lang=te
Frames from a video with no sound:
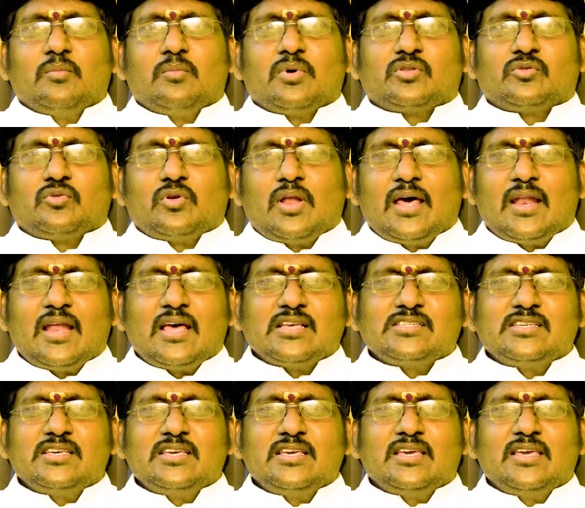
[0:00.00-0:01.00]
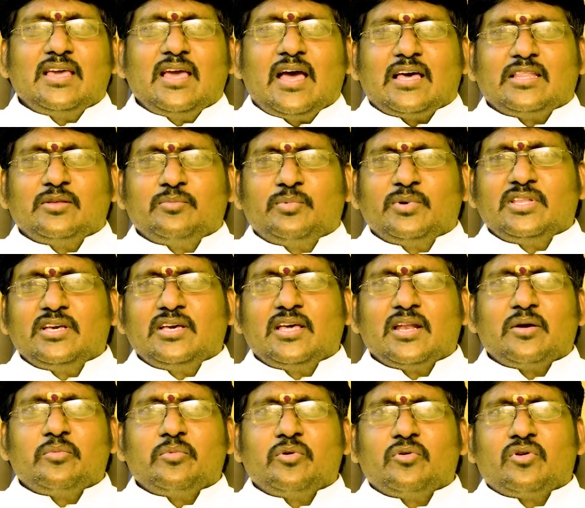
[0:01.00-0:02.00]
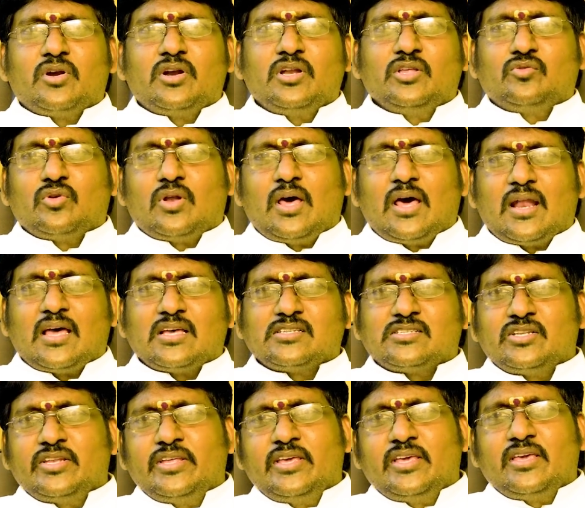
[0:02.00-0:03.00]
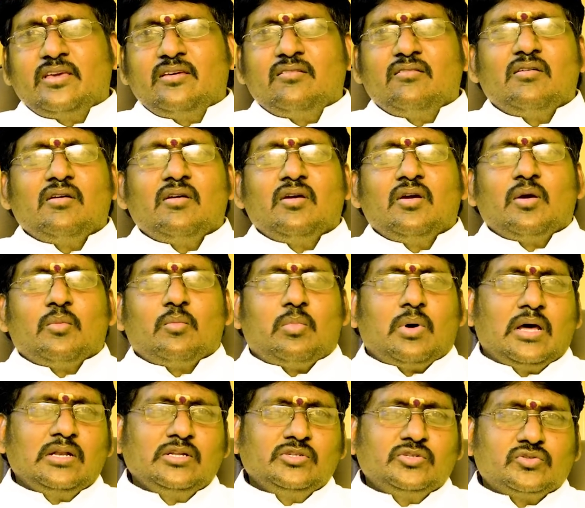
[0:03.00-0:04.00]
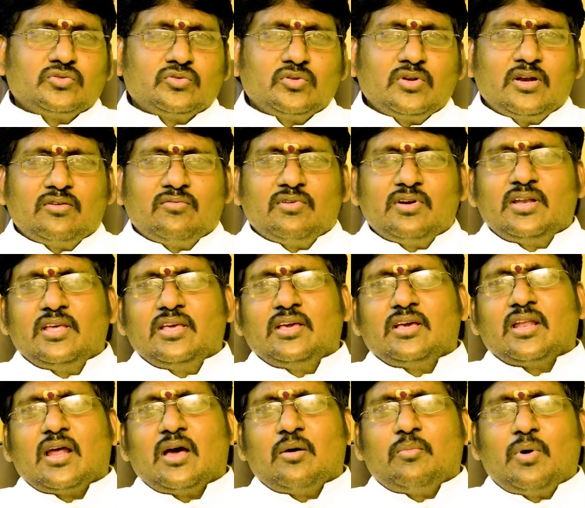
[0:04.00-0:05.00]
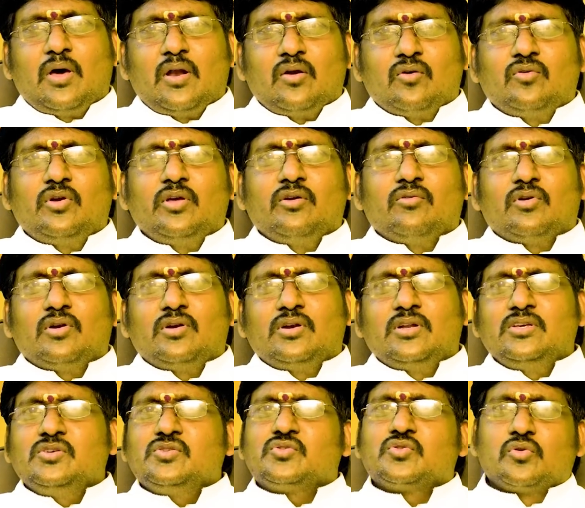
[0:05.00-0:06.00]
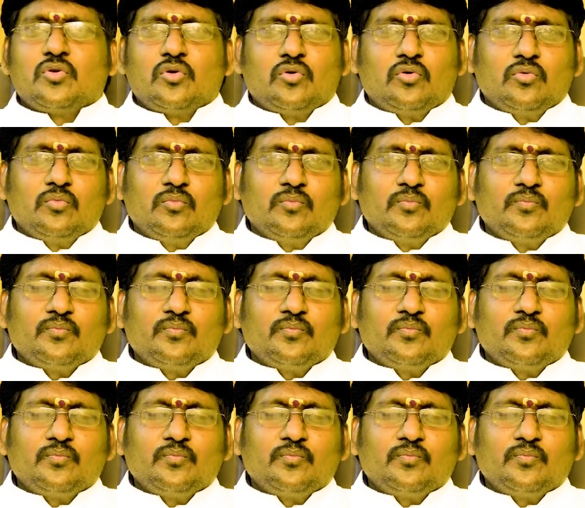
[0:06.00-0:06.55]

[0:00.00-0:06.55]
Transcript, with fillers: మరి తులారాశి అధిపతి గ్రహం ఎవరండి తులారాశిని పాలిస్తున్నటువంటి గ్రహపాలకుడు ఎవరండి శుక్రుడు